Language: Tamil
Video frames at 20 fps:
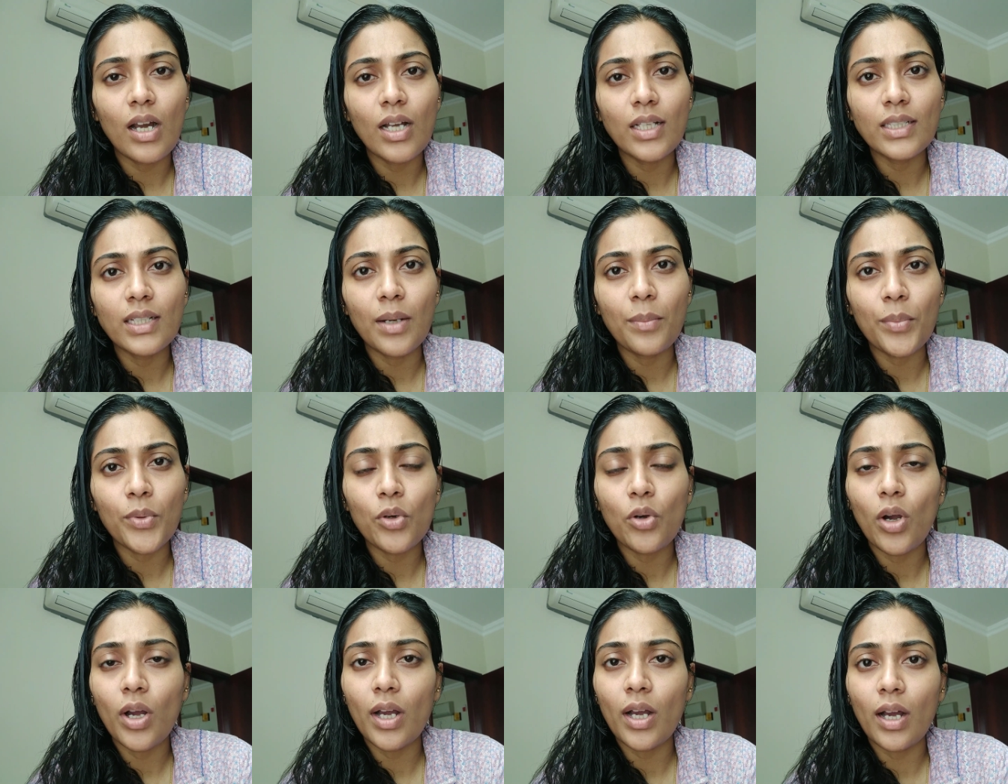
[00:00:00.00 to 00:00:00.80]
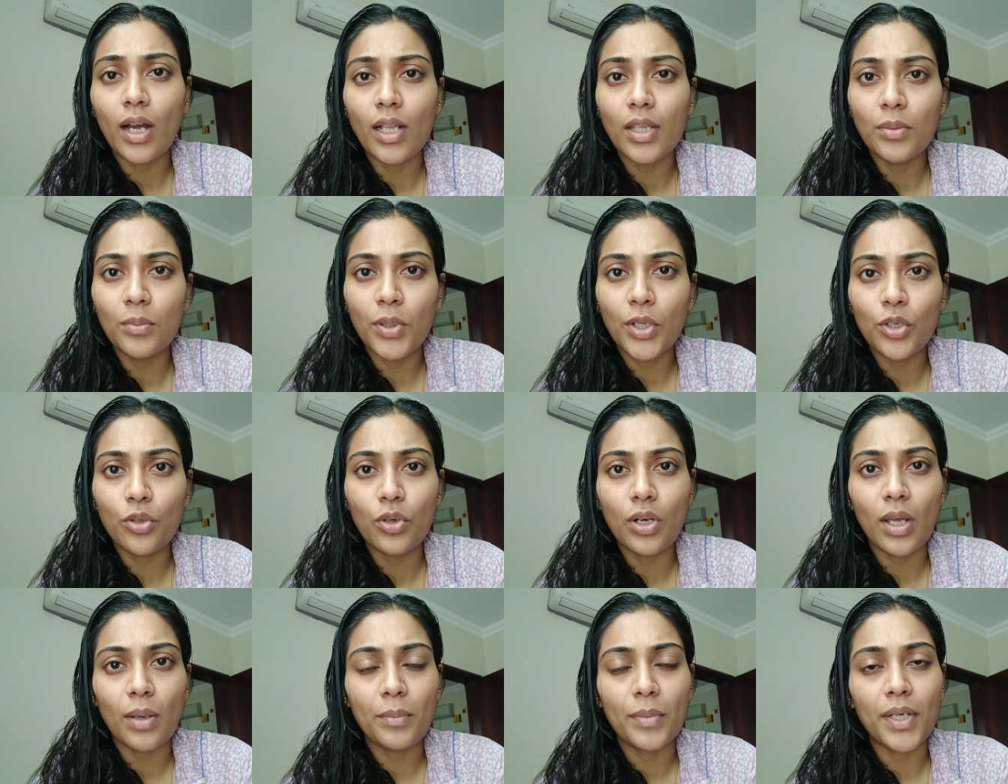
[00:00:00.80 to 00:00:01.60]
அதுக்கப்புறம் அது
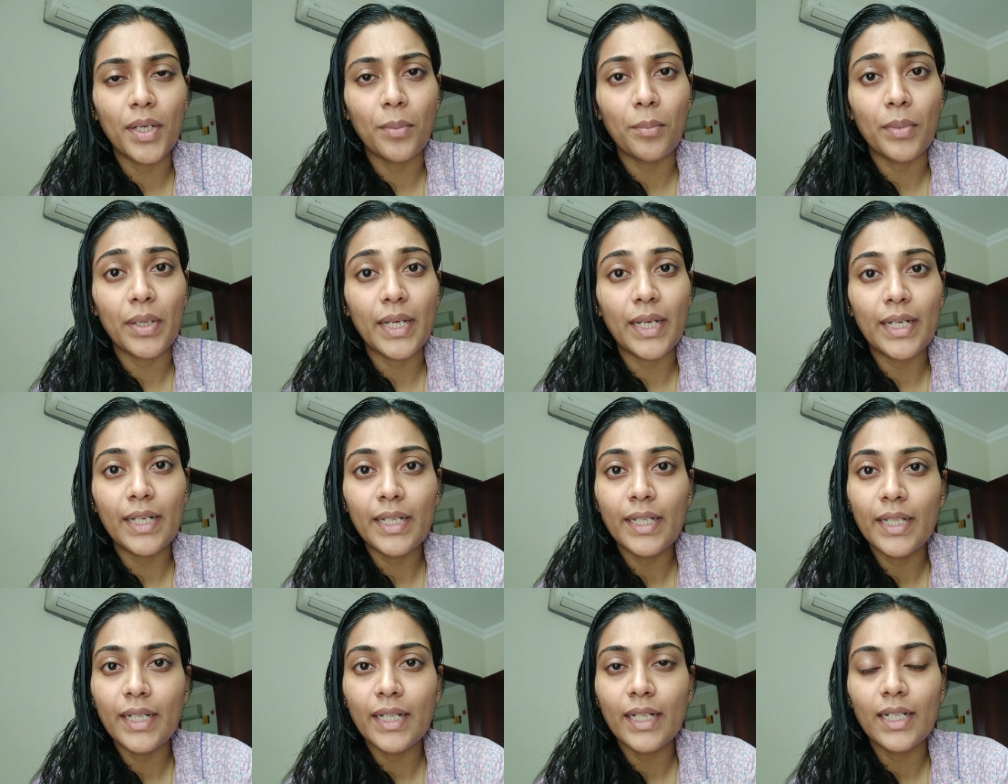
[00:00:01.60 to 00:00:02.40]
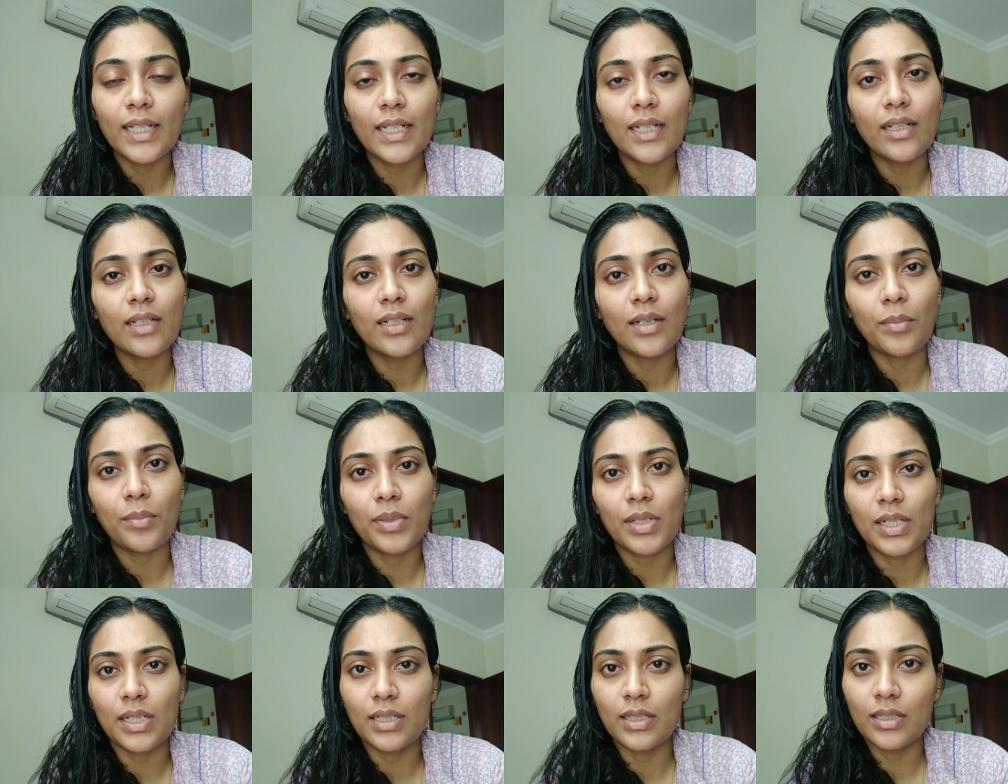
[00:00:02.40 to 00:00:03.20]
மட்டும் இல்லாமல் நம்ம இந்தியாவில்
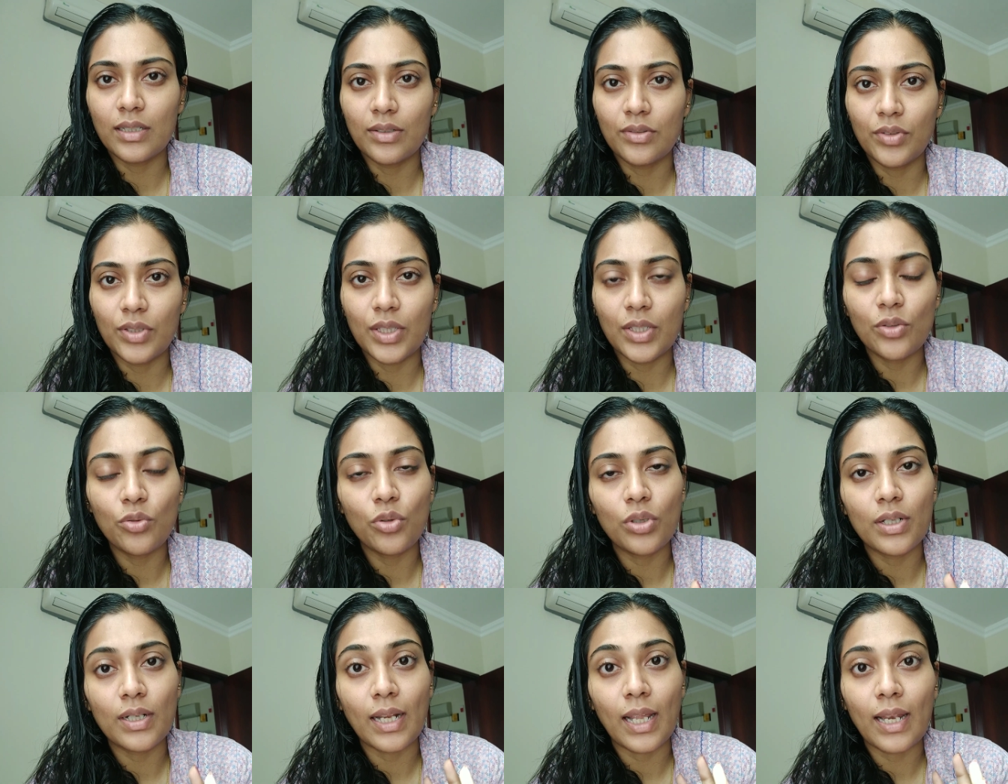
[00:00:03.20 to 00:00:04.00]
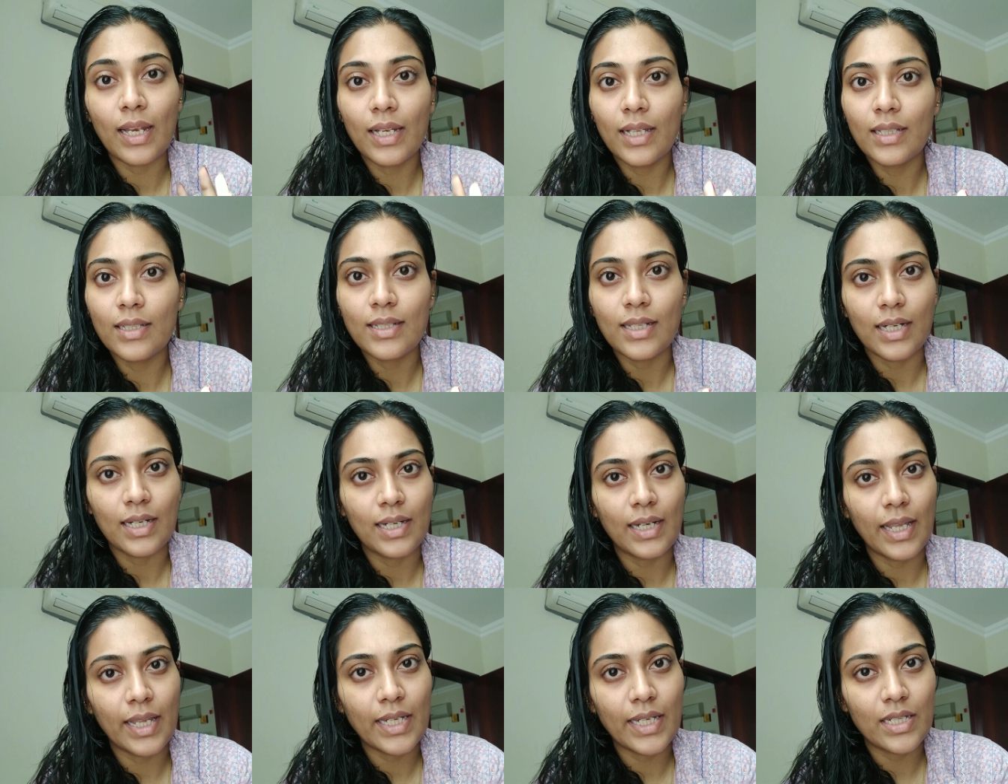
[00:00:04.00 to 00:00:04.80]
நம்மளுக்கு வந்து ஒரு நல்ல
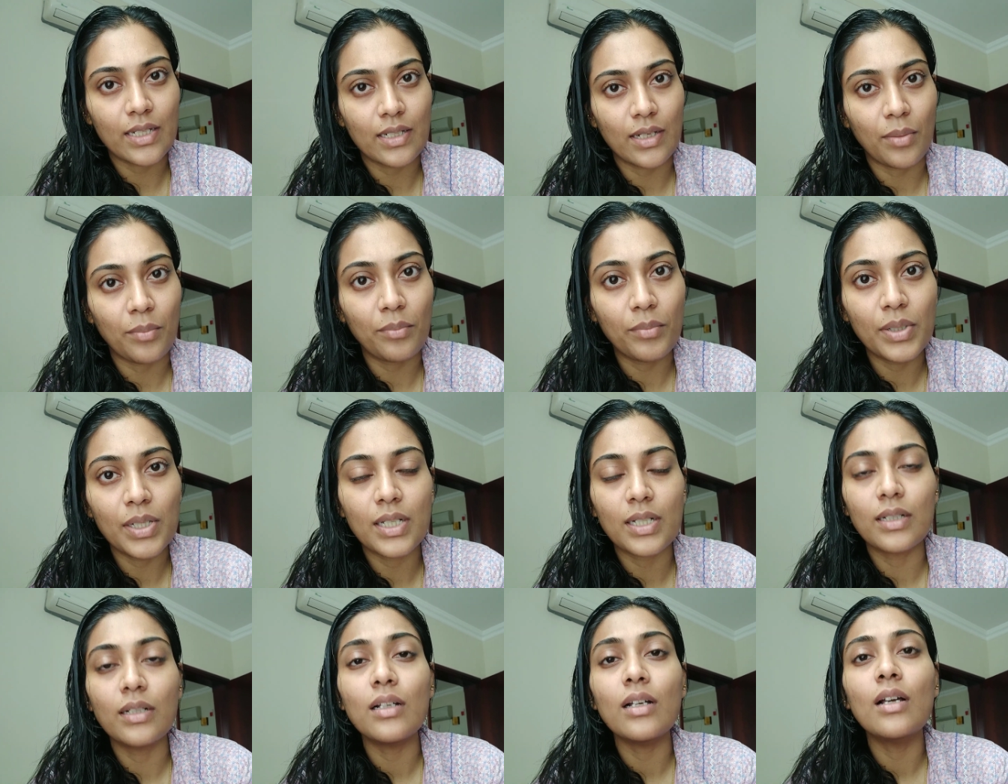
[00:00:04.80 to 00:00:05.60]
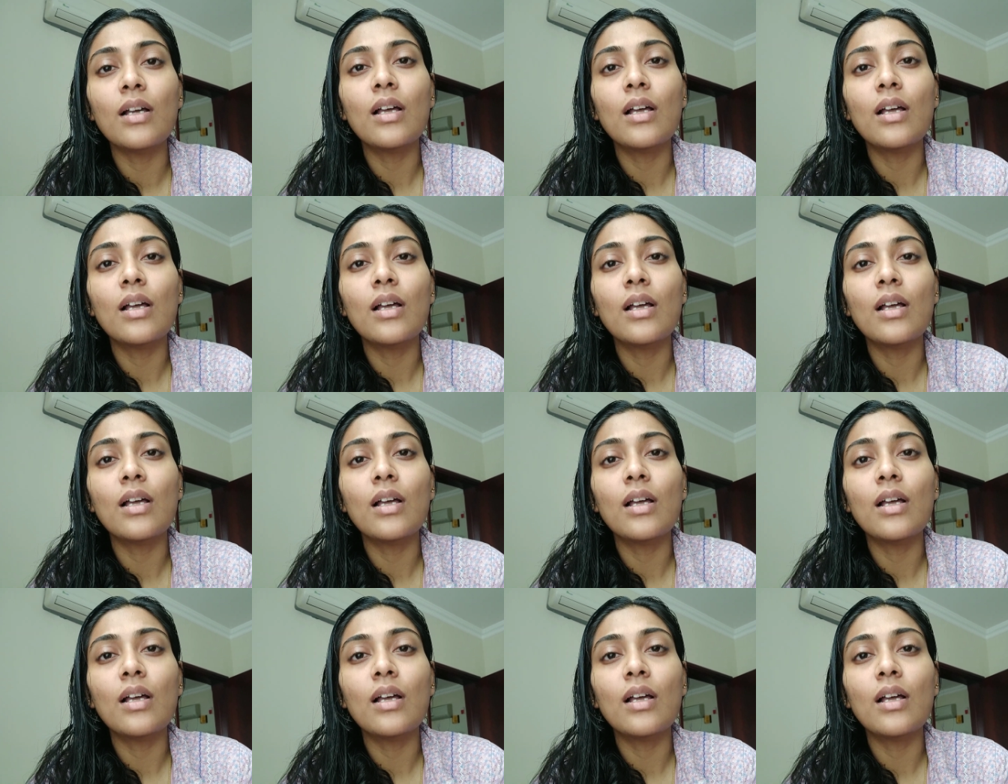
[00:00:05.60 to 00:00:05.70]
சன்லைட் நம்மளுக்கு